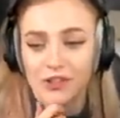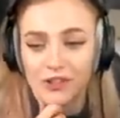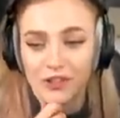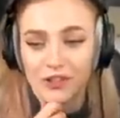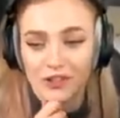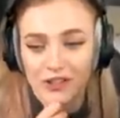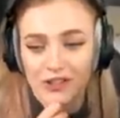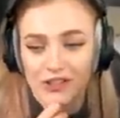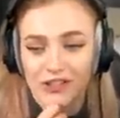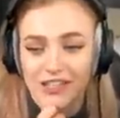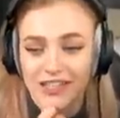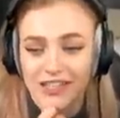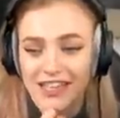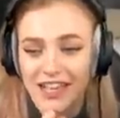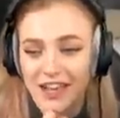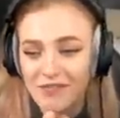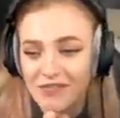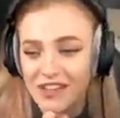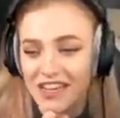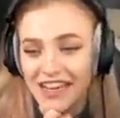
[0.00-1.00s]
geschnitten
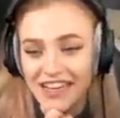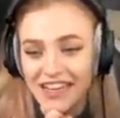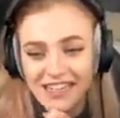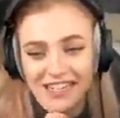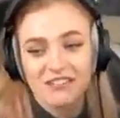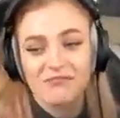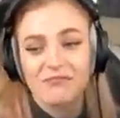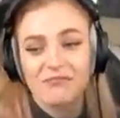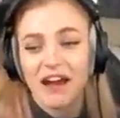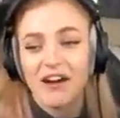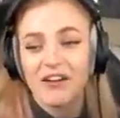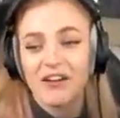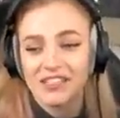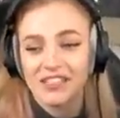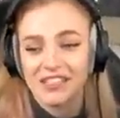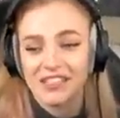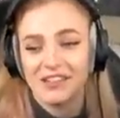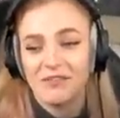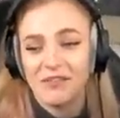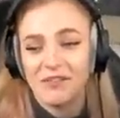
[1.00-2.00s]
habt. Das brauchte
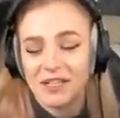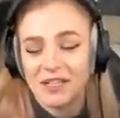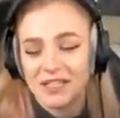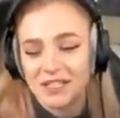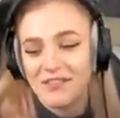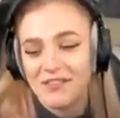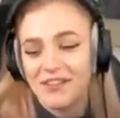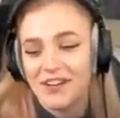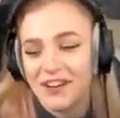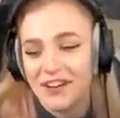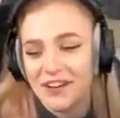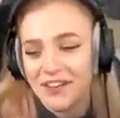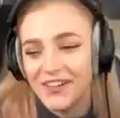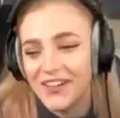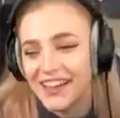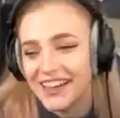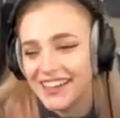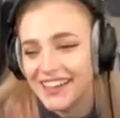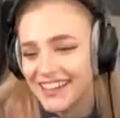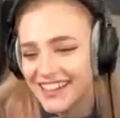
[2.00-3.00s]
ich, um mich zu
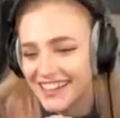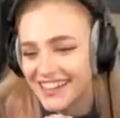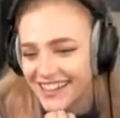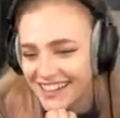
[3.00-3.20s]
beruhigen.